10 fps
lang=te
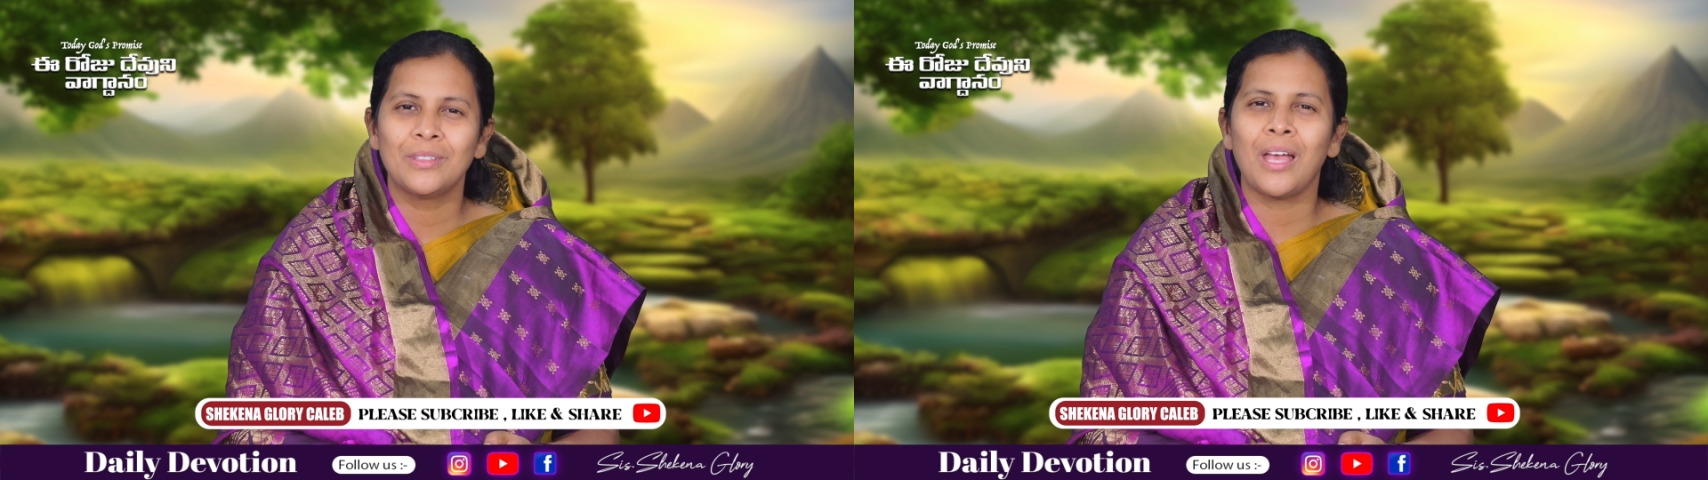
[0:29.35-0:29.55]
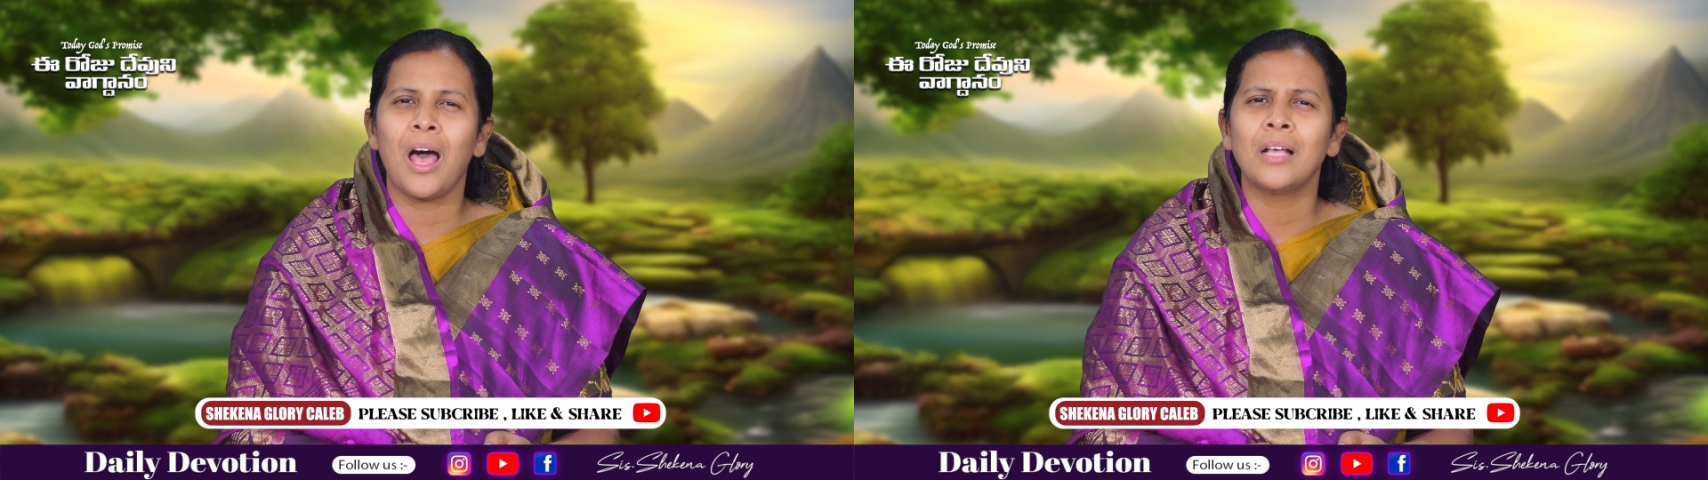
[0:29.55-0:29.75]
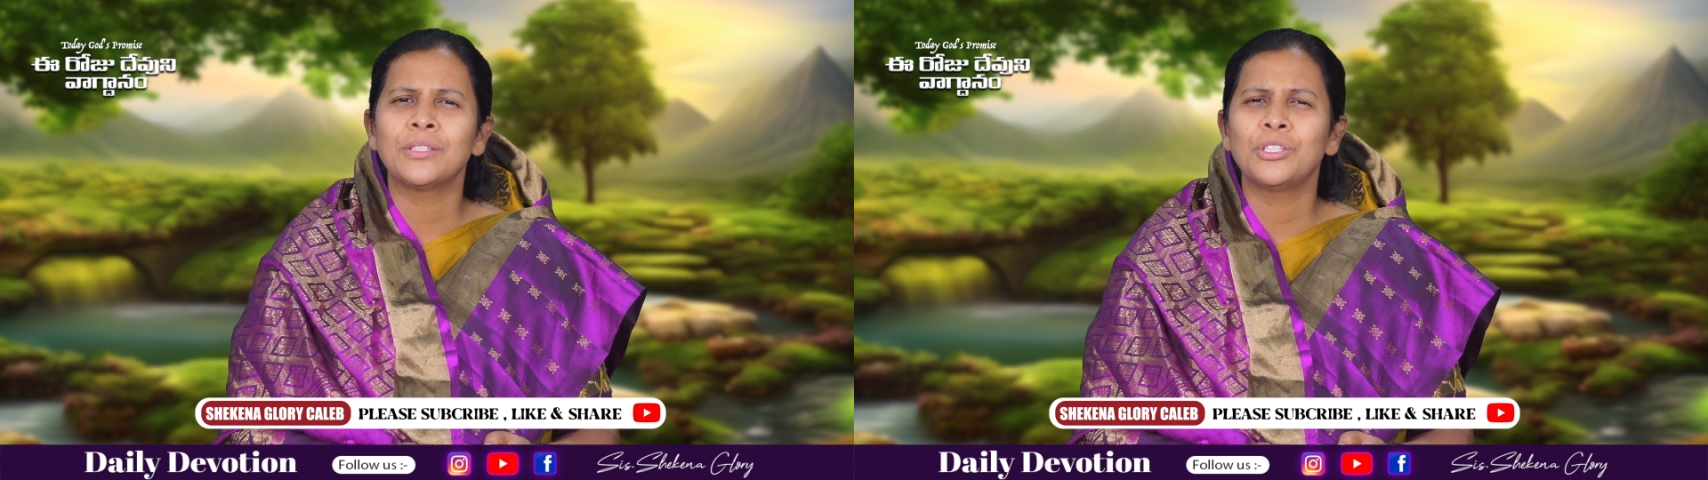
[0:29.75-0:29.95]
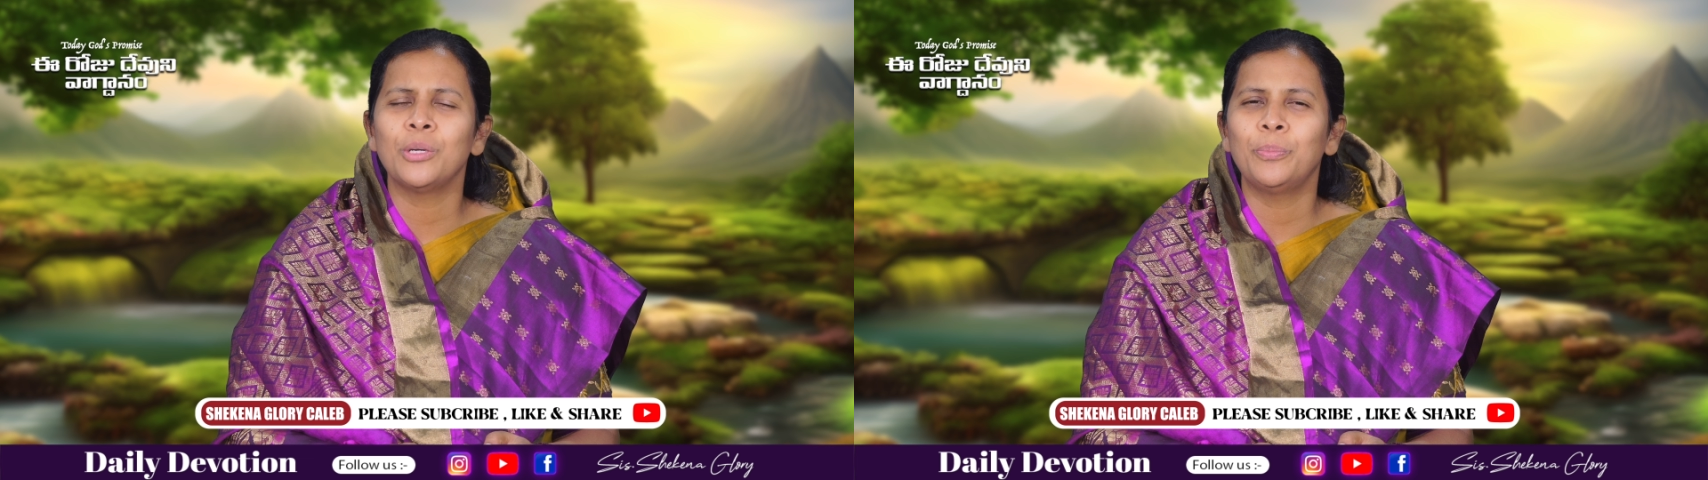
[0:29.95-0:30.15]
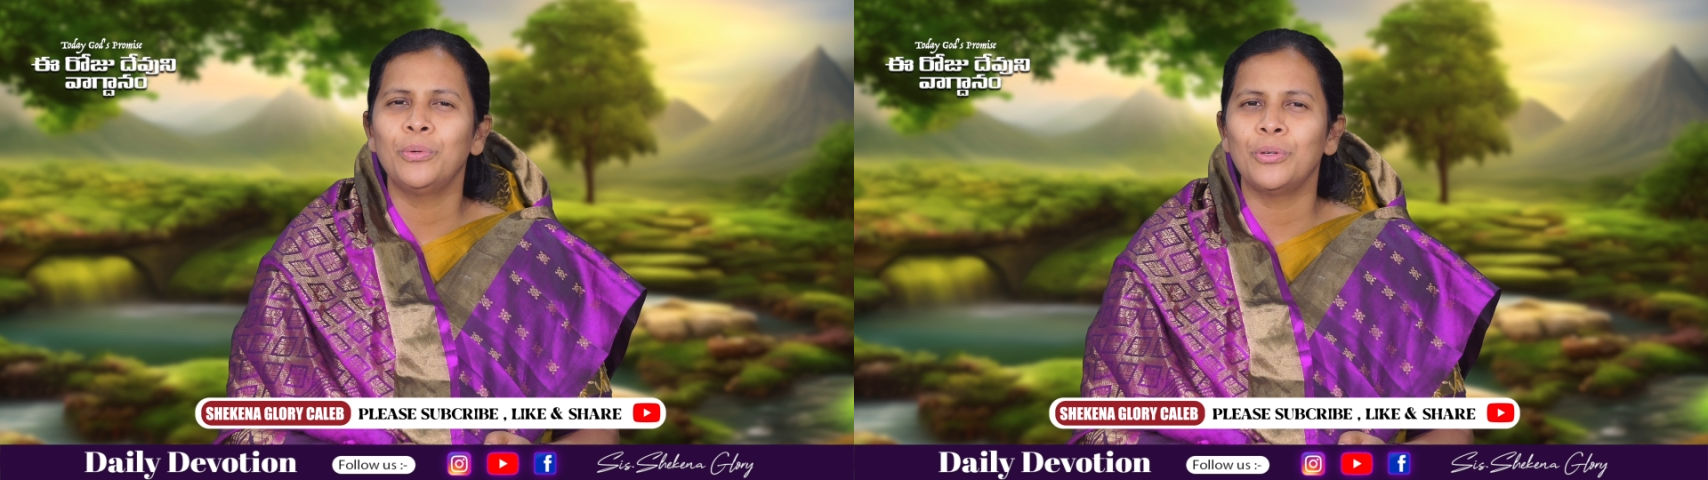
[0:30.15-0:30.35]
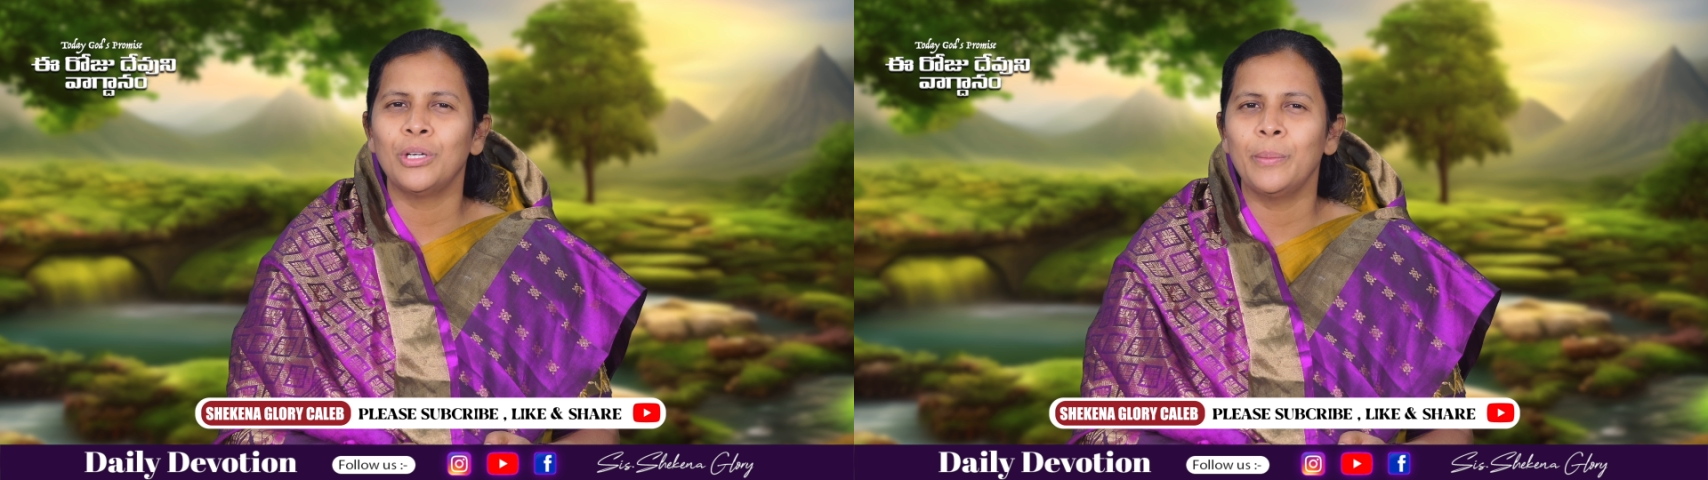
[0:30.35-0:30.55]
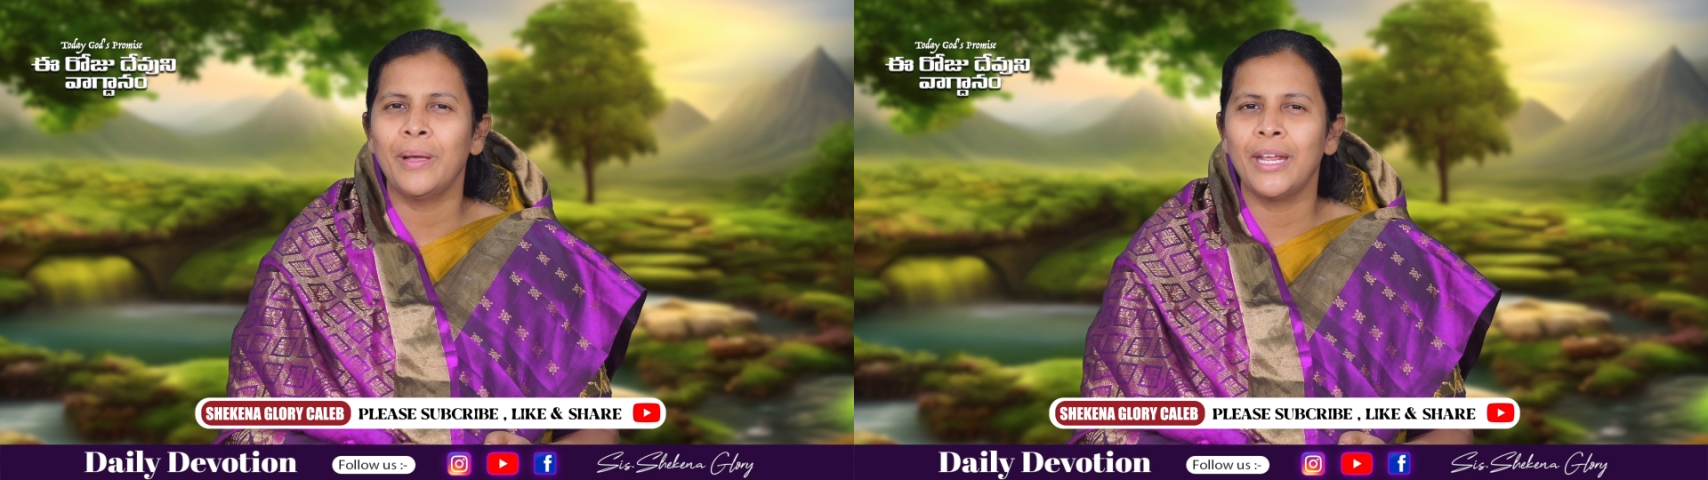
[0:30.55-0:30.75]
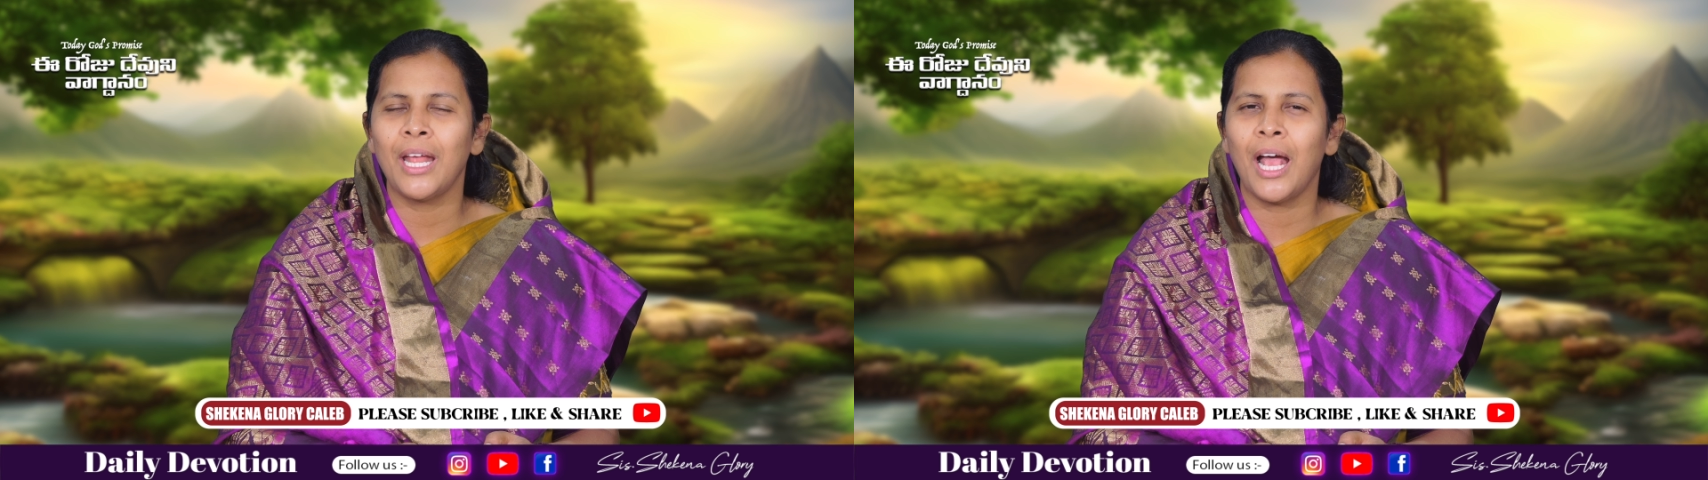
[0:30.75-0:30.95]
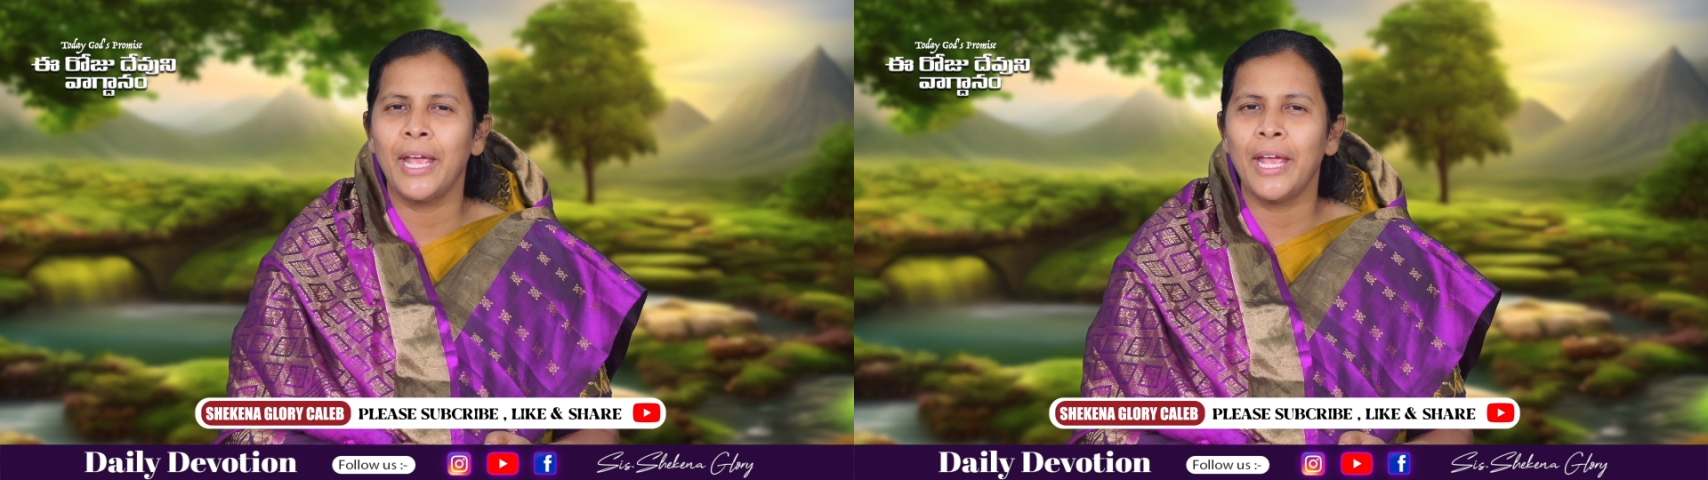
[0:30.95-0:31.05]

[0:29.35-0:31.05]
దాస్యపు గృహమైన